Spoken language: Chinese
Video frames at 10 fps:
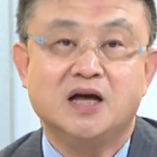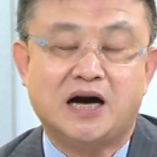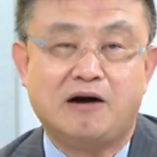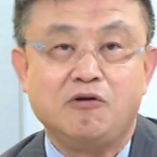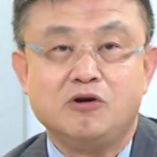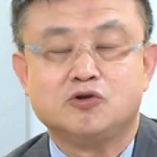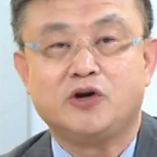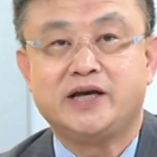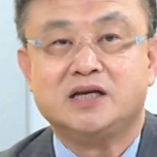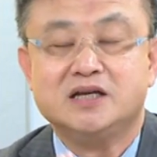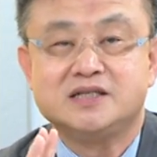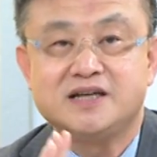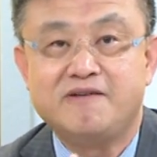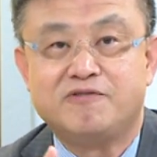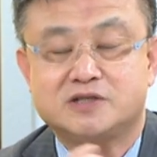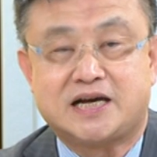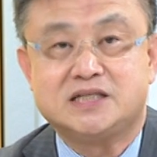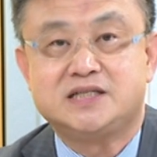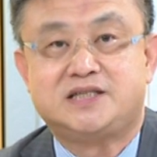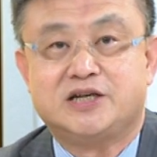好，所以政府才
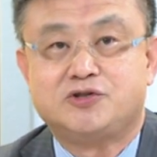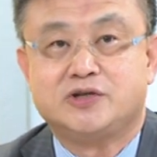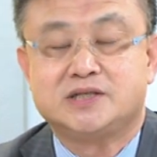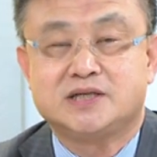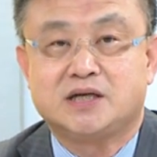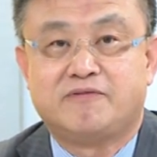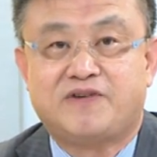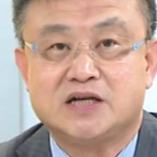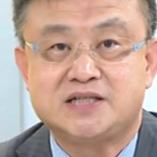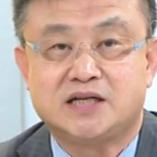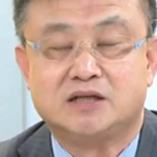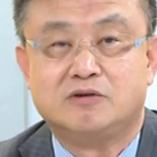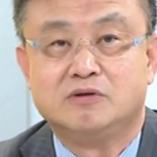是解决这个房价的